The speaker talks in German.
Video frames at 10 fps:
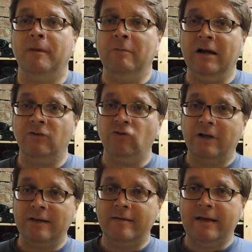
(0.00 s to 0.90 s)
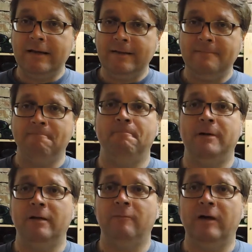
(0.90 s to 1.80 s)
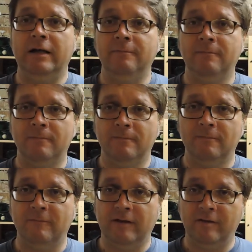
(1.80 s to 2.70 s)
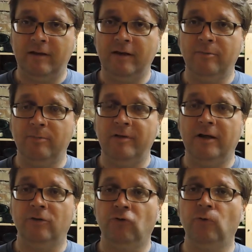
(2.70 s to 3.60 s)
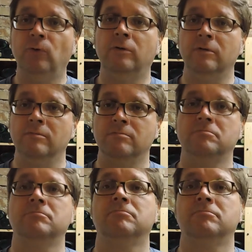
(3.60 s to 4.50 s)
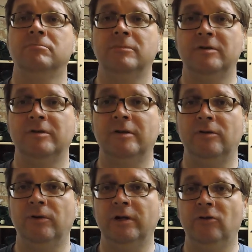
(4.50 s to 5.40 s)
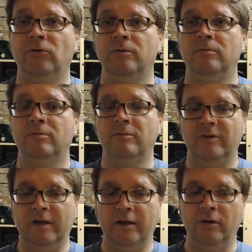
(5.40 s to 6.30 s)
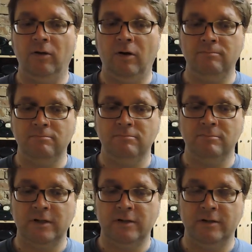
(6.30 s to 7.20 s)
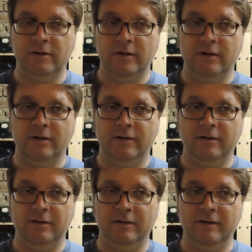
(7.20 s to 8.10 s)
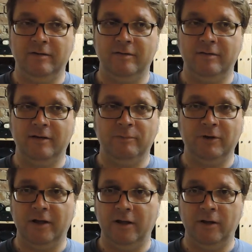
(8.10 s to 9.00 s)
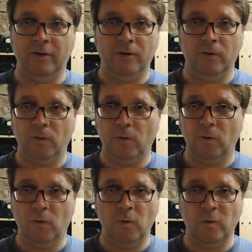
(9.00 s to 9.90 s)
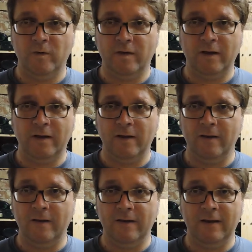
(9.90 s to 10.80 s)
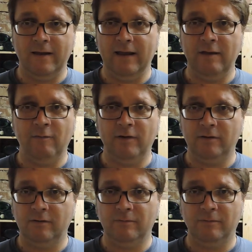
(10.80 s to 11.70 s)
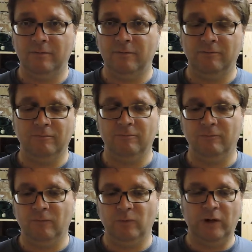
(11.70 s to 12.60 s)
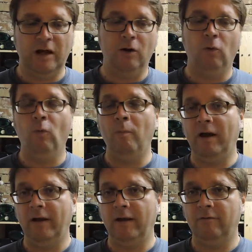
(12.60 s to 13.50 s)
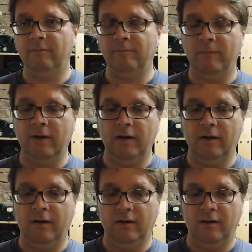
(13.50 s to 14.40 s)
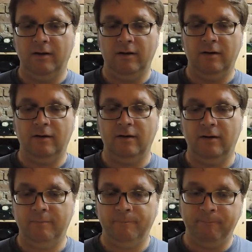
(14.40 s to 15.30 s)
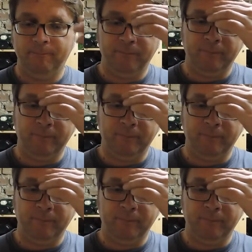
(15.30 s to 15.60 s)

die meiste Standzeit. Bei dem Wein waren sechs bis acht Stunden. Das ist also eigentlich schon sehr enorm. Äh, es gibt keine künstlichen Hefe, Aromahefen, ähm,